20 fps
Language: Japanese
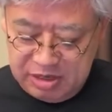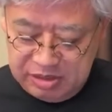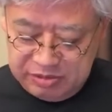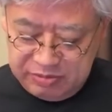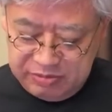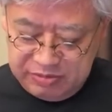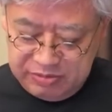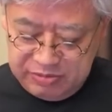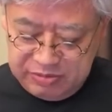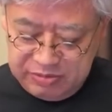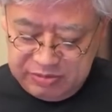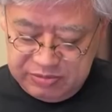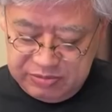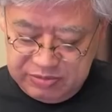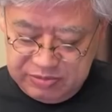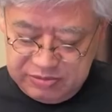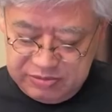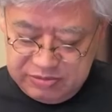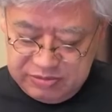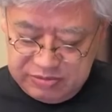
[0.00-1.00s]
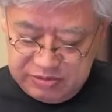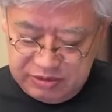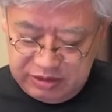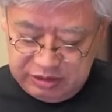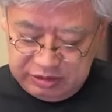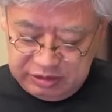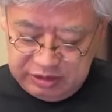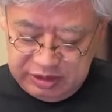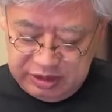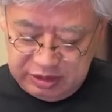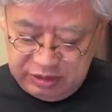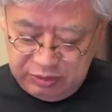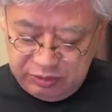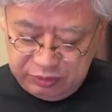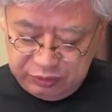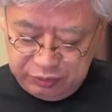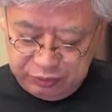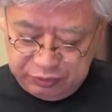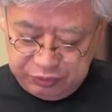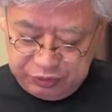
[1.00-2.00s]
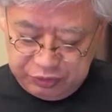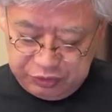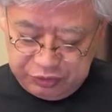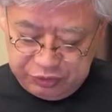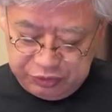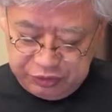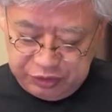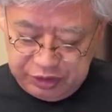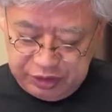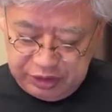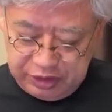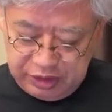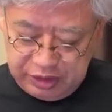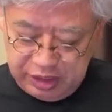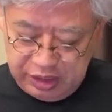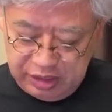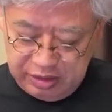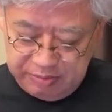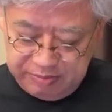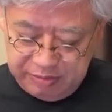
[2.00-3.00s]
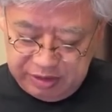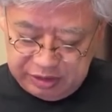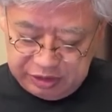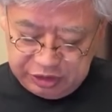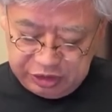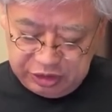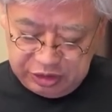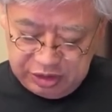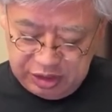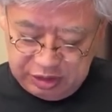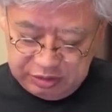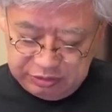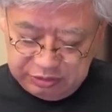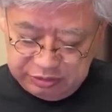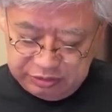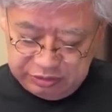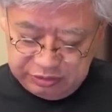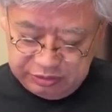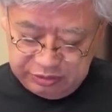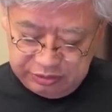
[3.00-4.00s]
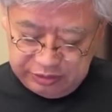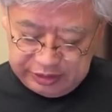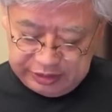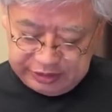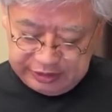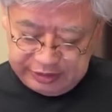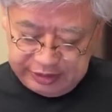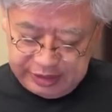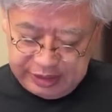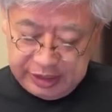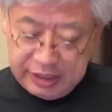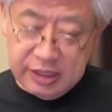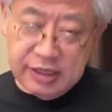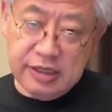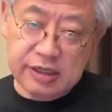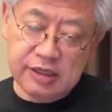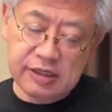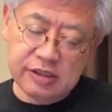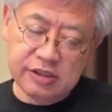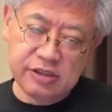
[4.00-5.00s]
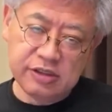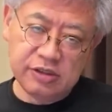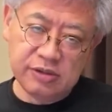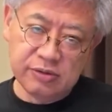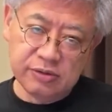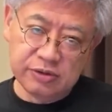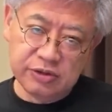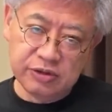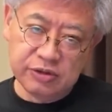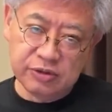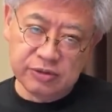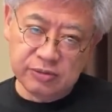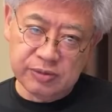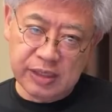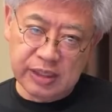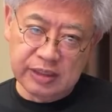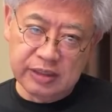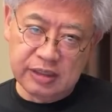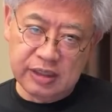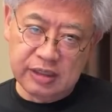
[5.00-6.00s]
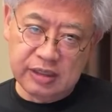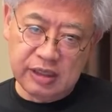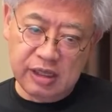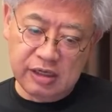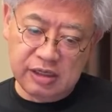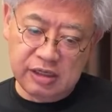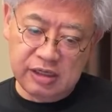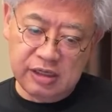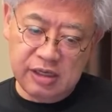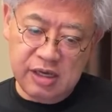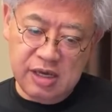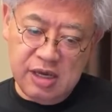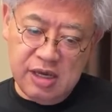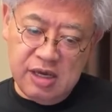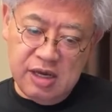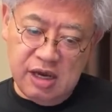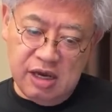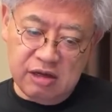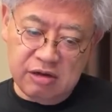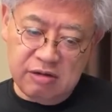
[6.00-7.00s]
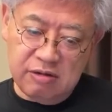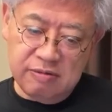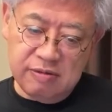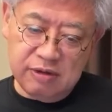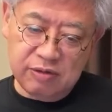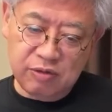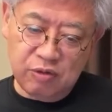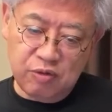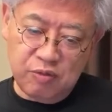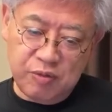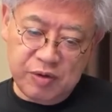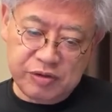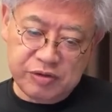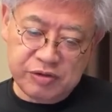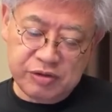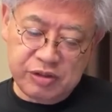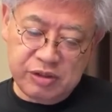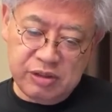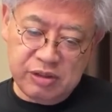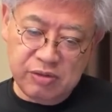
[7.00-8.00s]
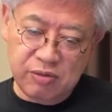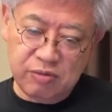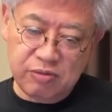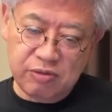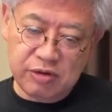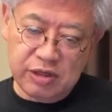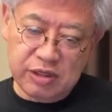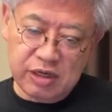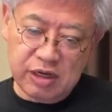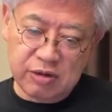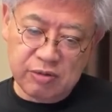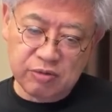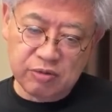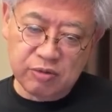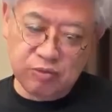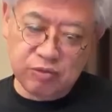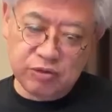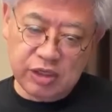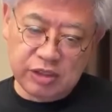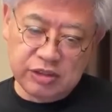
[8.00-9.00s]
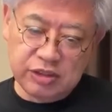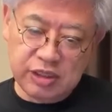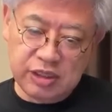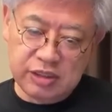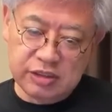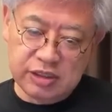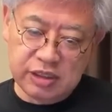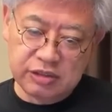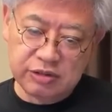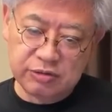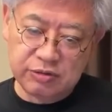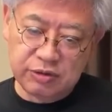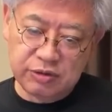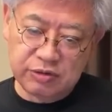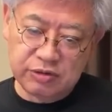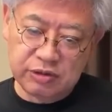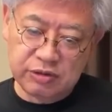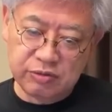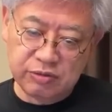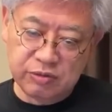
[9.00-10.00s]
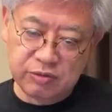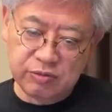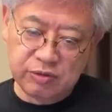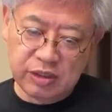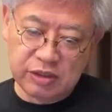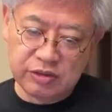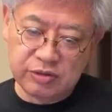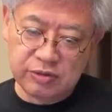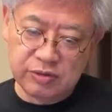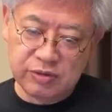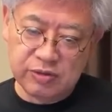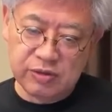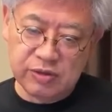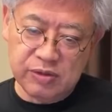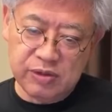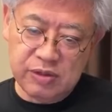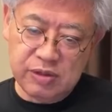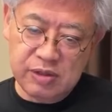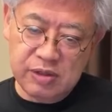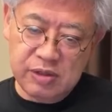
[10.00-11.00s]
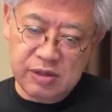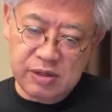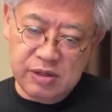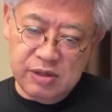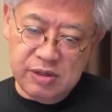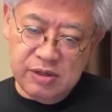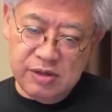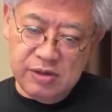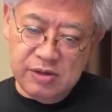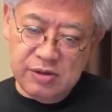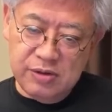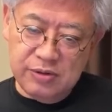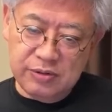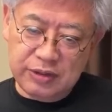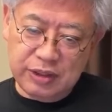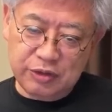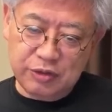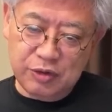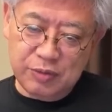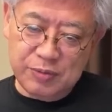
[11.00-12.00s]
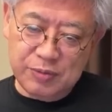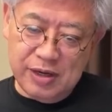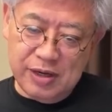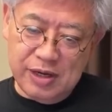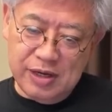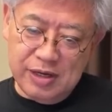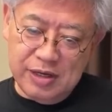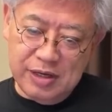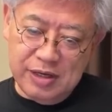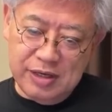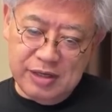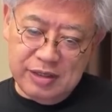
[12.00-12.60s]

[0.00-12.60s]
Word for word: あのー、かつて教職についていた、まあ、進学塾のですね、進路指導もやっていたり、あるいは特別に遅れた子どもたち、偏差値の低い子どもたちを、例えば